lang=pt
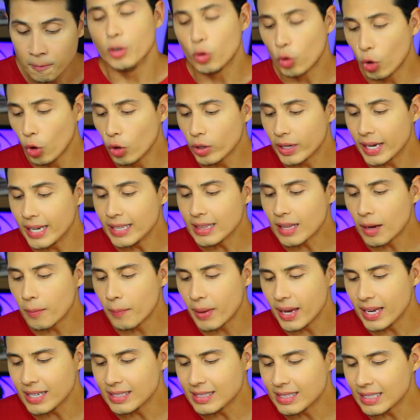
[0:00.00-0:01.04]
Eu coloquei
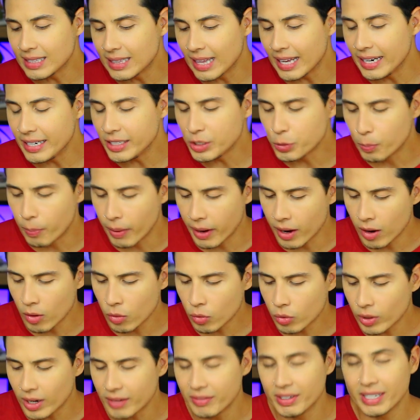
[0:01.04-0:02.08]
também esse tênis
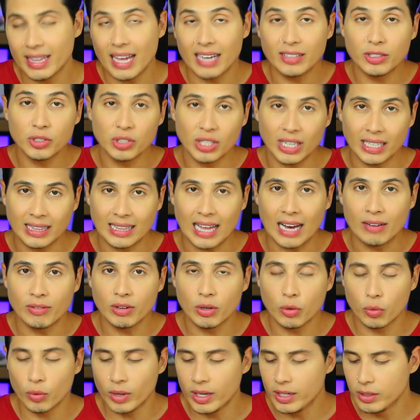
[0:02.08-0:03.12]
branco, na verdade eu já tava
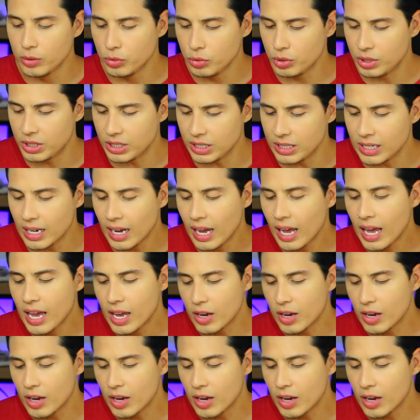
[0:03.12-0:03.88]
com ele no dia.